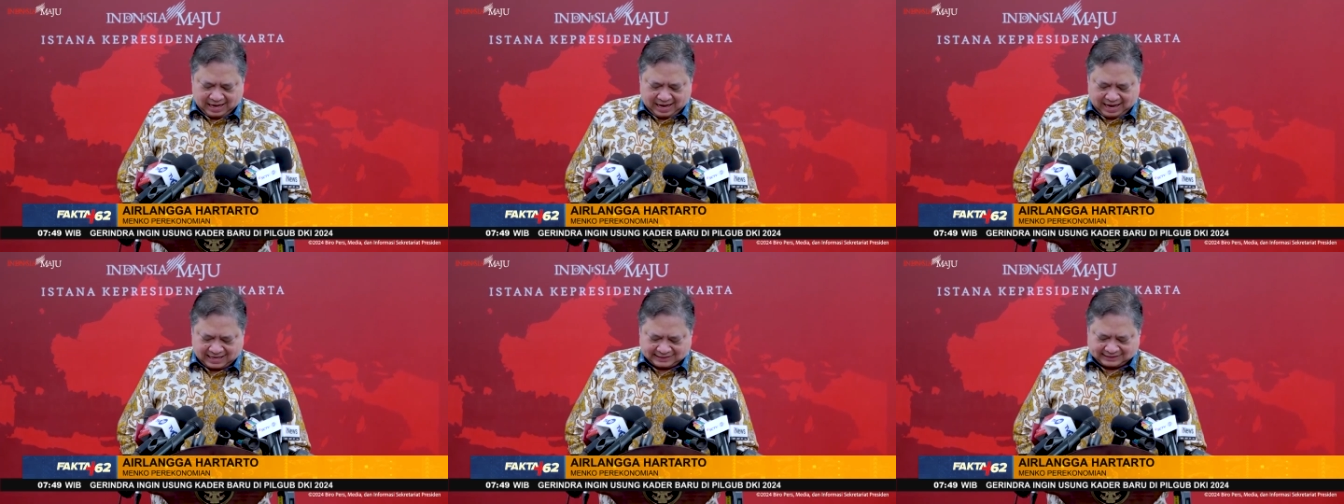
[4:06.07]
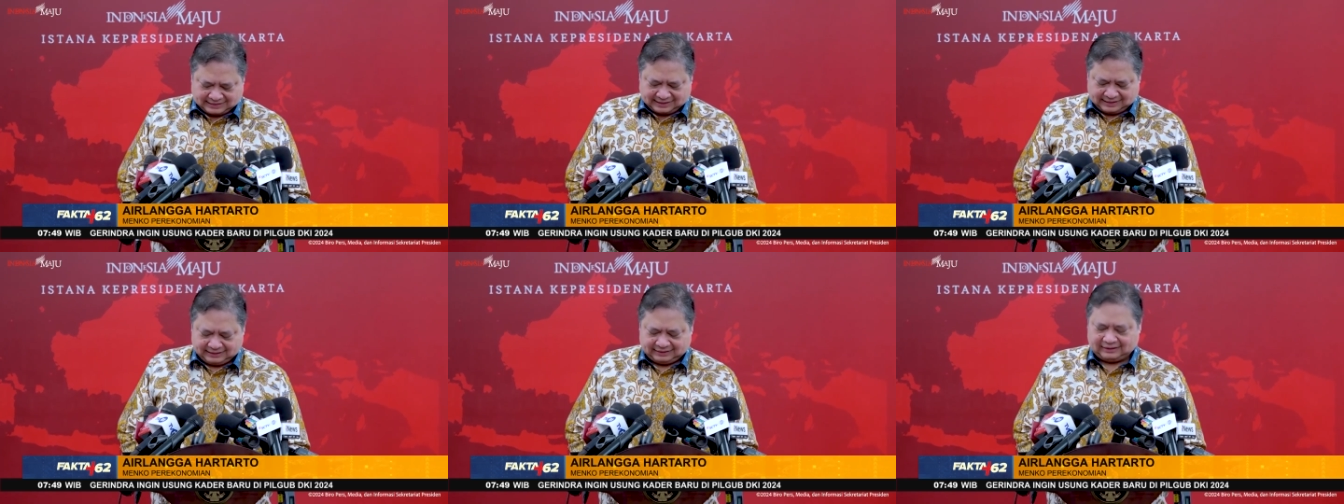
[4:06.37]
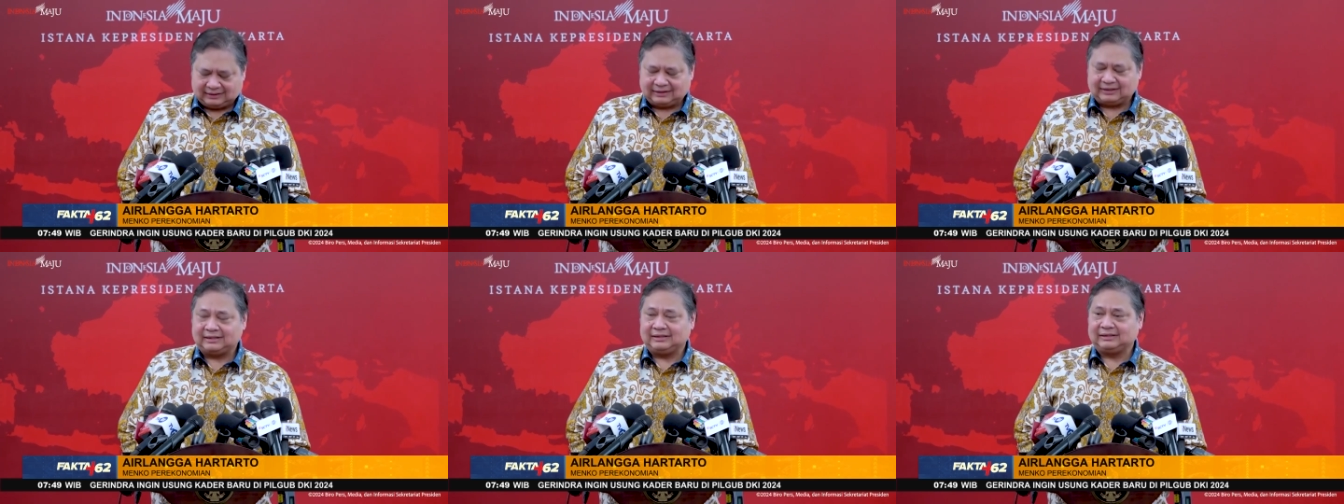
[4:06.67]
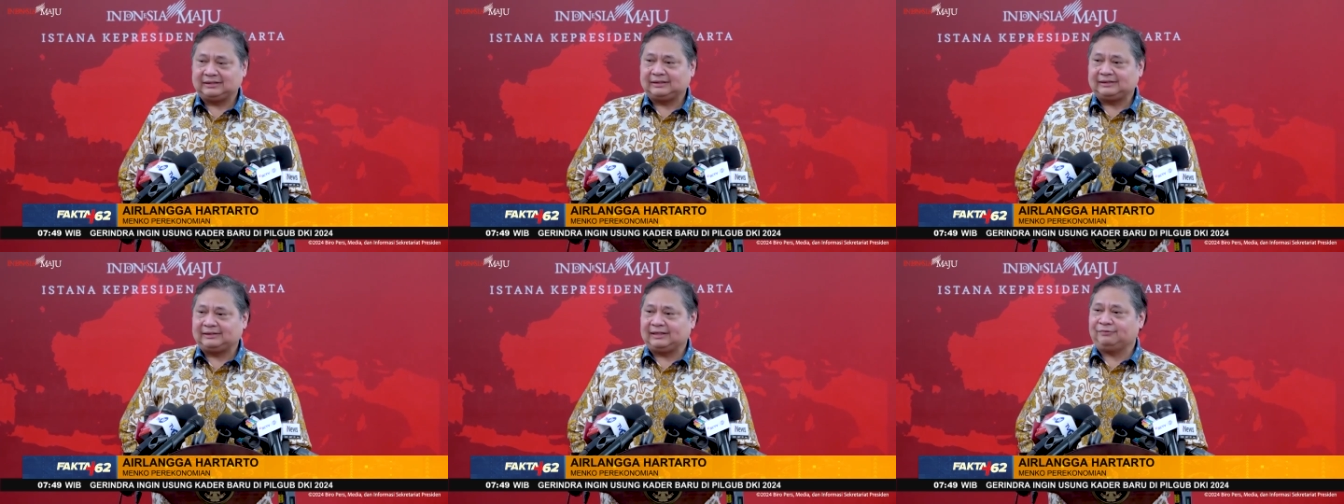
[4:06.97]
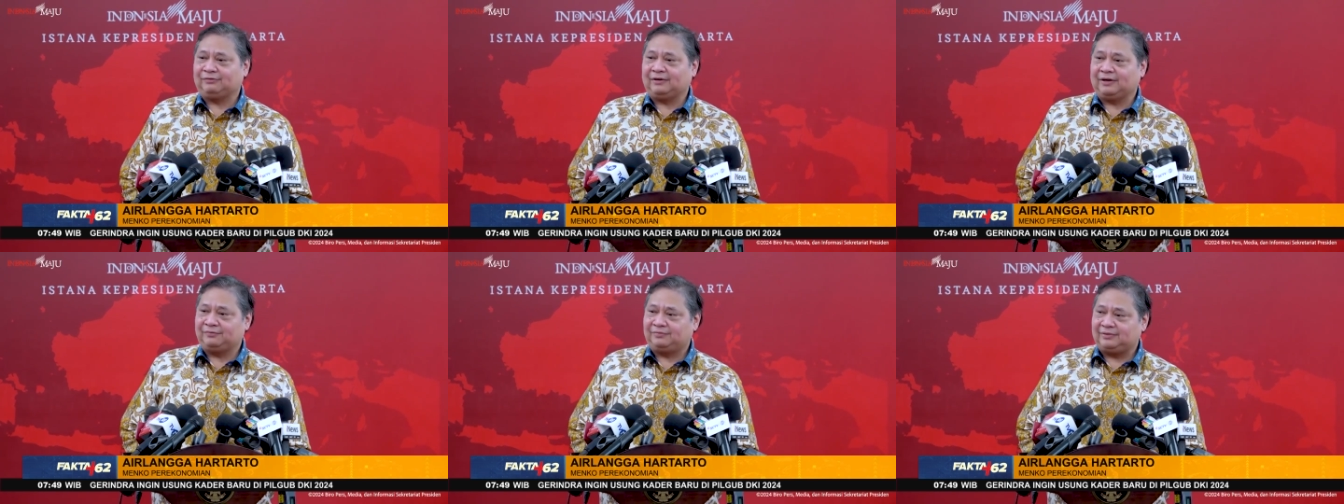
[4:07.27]
aset ke
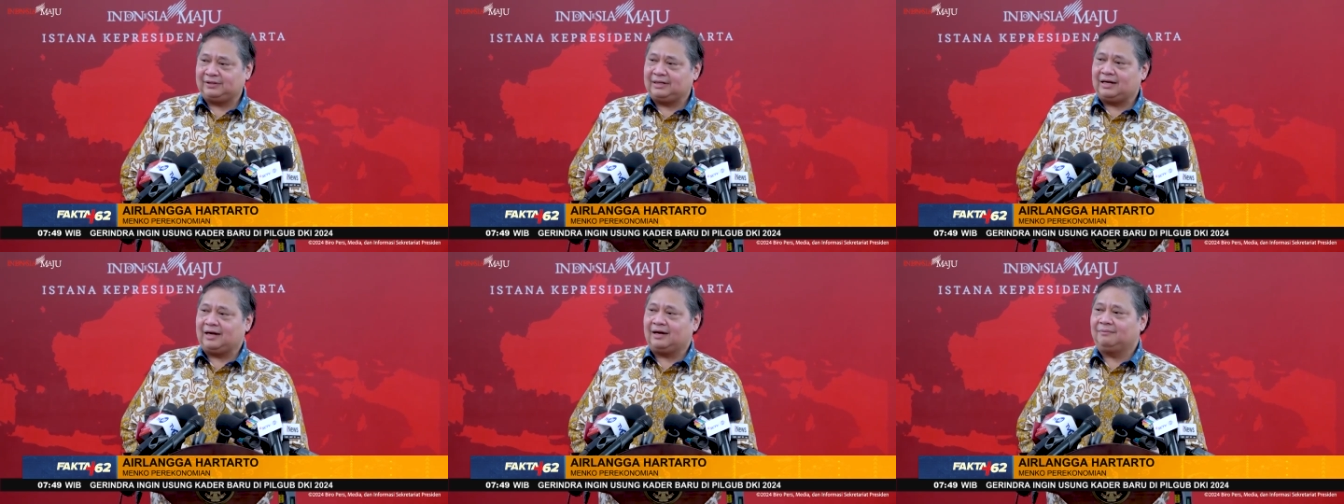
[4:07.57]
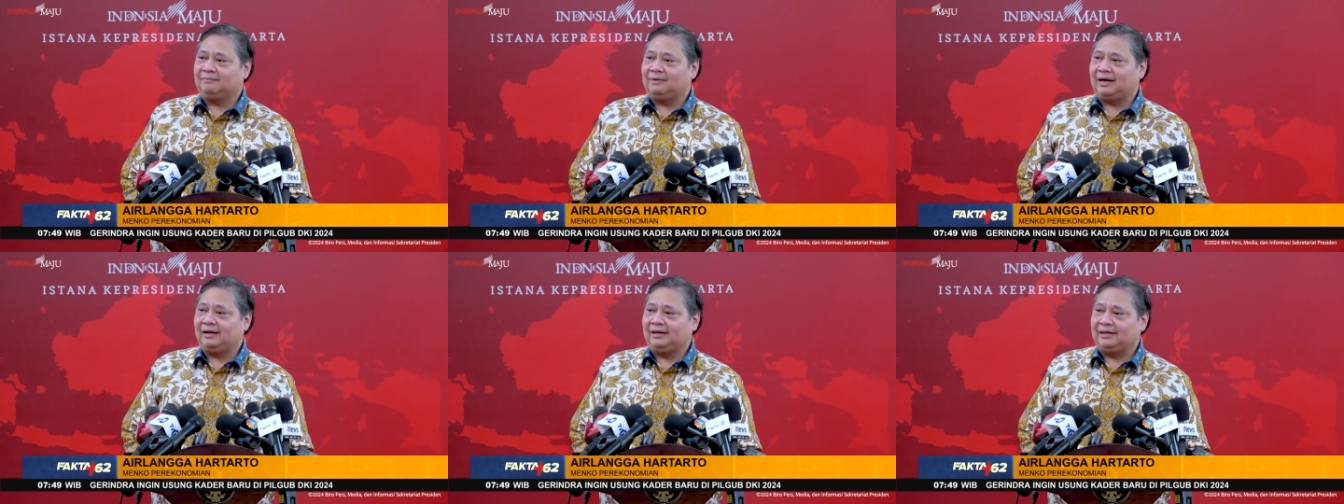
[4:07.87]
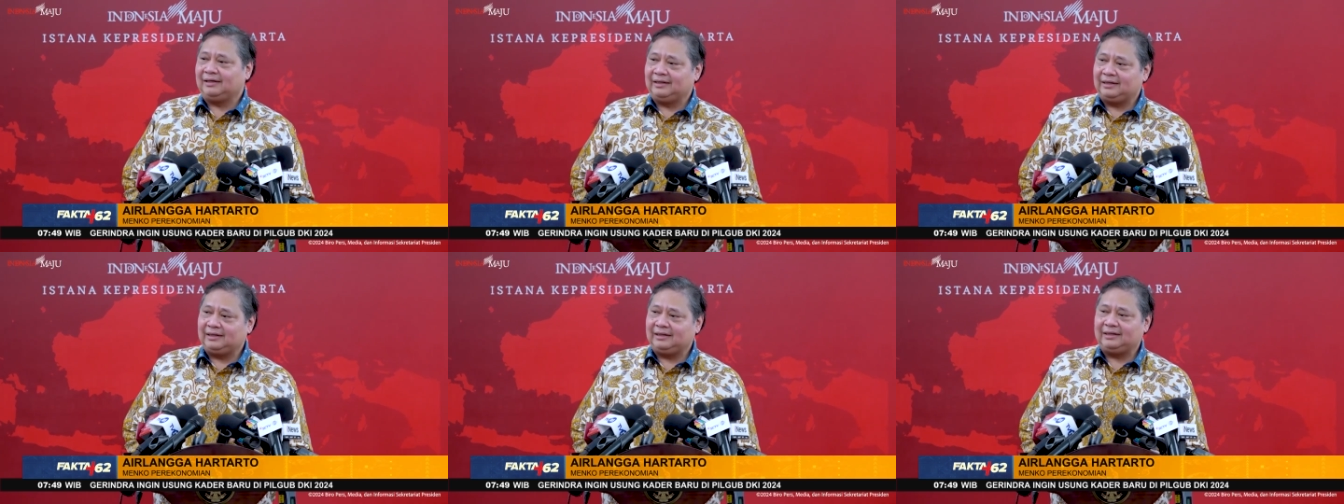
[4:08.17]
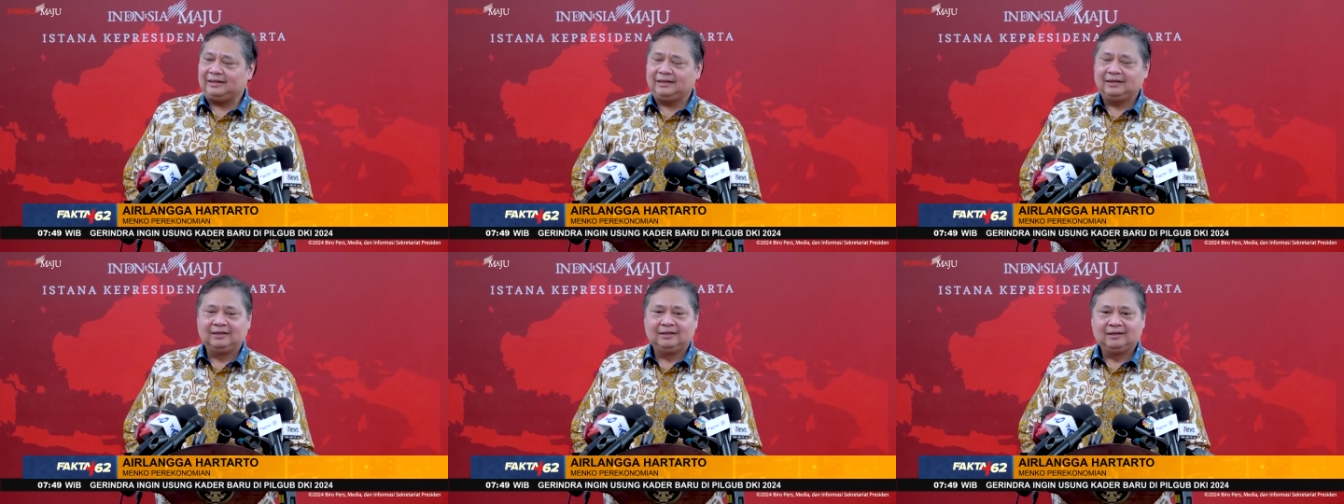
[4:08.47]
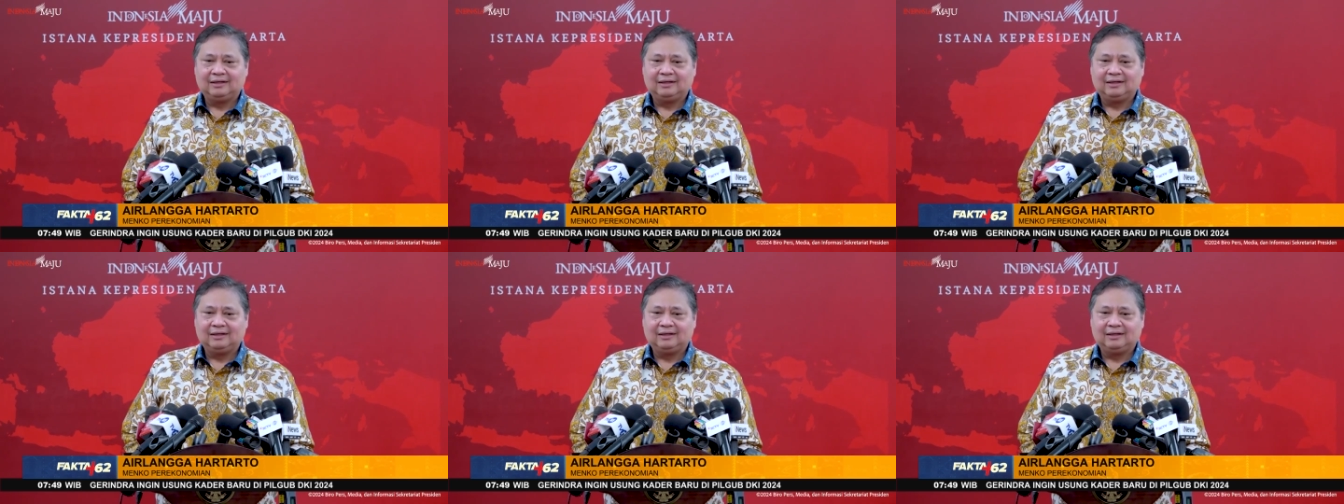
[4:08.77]
safe haven dalam hal ini